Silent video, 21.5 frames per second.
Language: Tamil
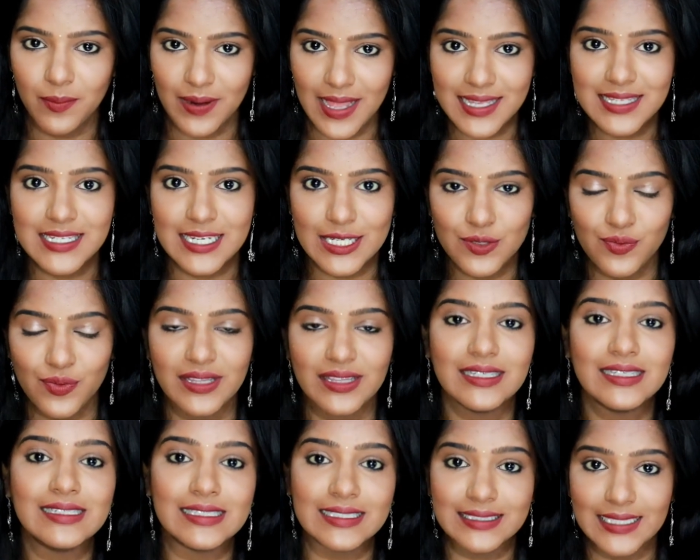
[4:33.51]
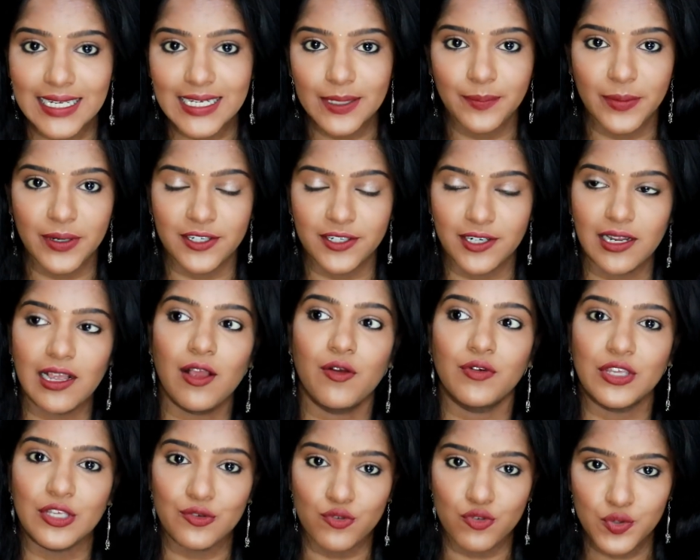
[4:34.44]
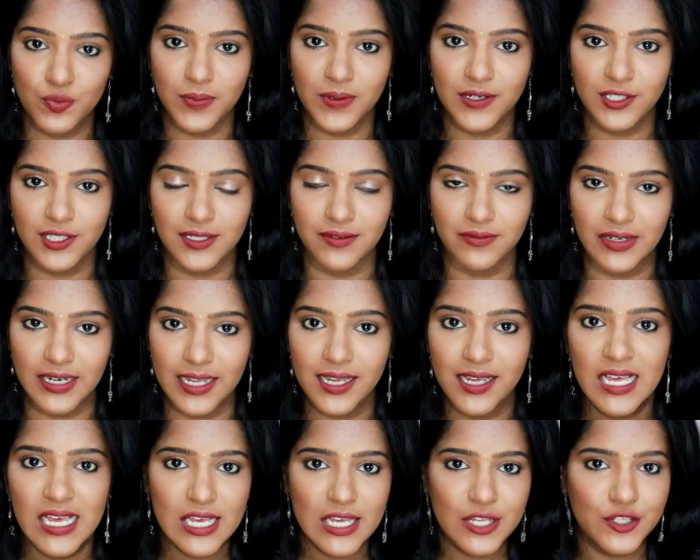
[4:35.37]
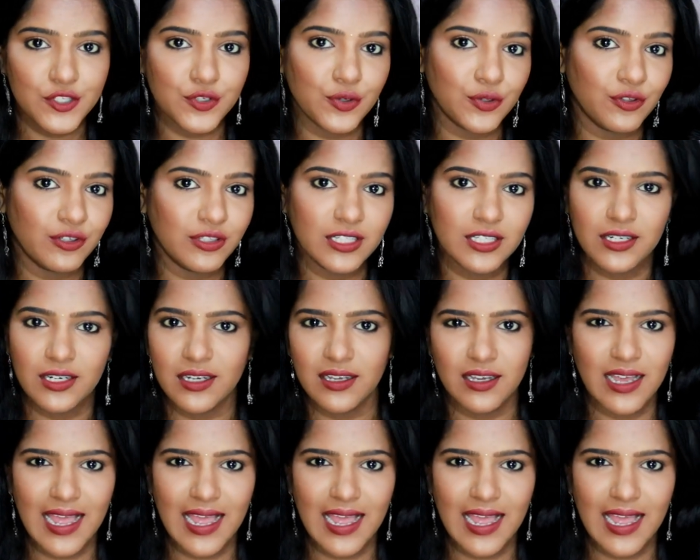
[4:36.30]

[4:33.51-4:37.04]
பிளாஸ்டிக்ஸ் வந்து ரீசைக்கிள் பண்ணுறாங்க அவங்க யூஸ் பண்ணுறதை விட ஸோ இது வந்து